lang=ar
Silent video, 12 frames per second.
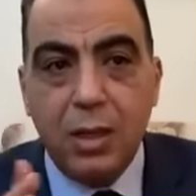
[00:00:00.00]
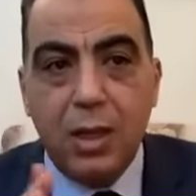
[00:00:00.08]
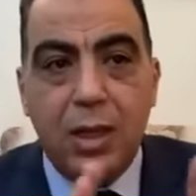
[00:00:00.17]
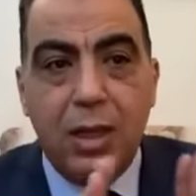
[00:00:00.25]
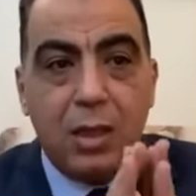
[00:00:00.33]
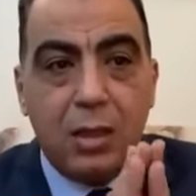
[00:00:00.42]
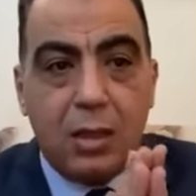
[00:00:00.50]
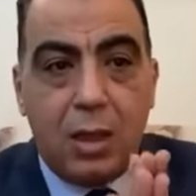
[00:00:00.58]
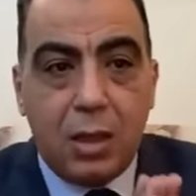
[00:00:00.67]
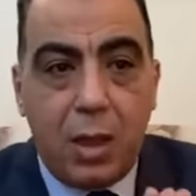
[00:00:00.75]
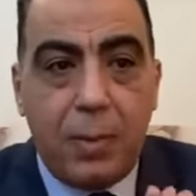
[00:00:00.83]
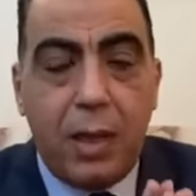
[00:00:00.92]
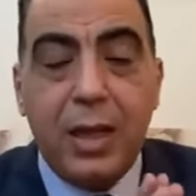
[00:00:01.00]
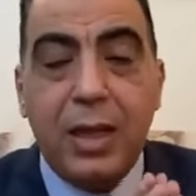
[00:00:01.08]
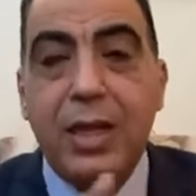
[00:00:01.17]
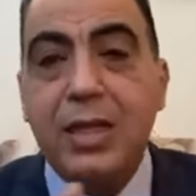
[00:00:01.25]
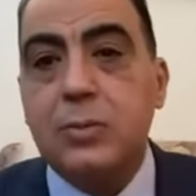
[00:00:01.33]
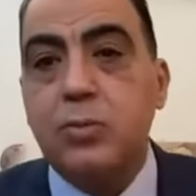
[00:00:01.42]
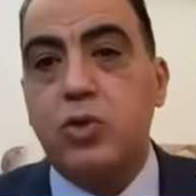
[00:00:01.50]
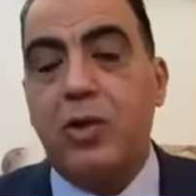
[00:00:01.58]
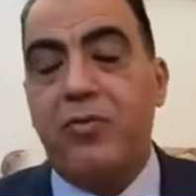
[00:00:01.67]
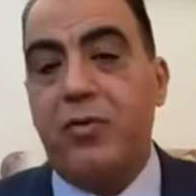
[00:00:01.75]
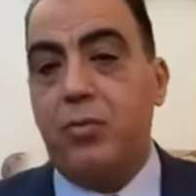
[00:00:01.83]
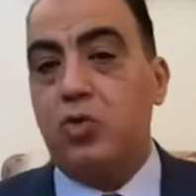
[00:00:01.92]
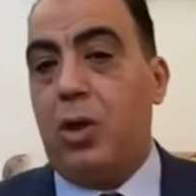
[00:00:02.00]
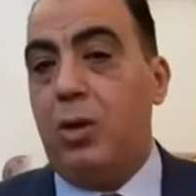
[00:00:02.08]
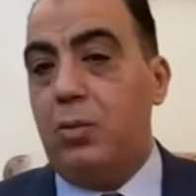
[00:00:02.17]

لكن كهربا الناس متف... مت...